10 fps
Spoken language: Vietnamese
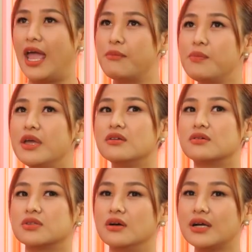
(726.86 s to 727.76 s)
em mới biết
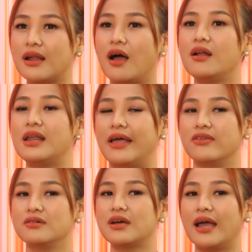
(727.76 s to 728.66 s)
được những cái đó là
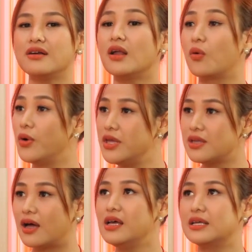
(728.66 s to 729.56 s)
những cái rất là quý
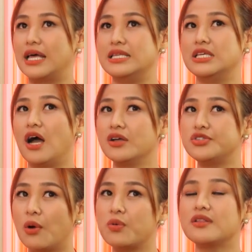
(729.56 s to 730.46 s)
nha. Tại vì ở
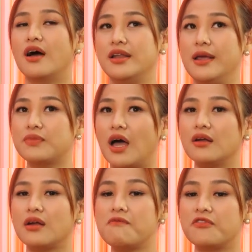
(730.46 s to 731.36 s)
trong cái thời điểm
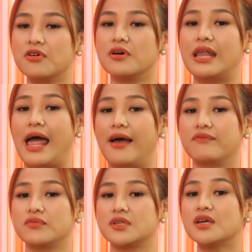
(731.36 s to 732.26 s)
đó nó vừa là
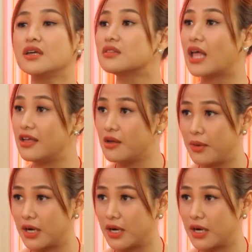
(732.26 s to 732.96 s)
cái kinh tế cho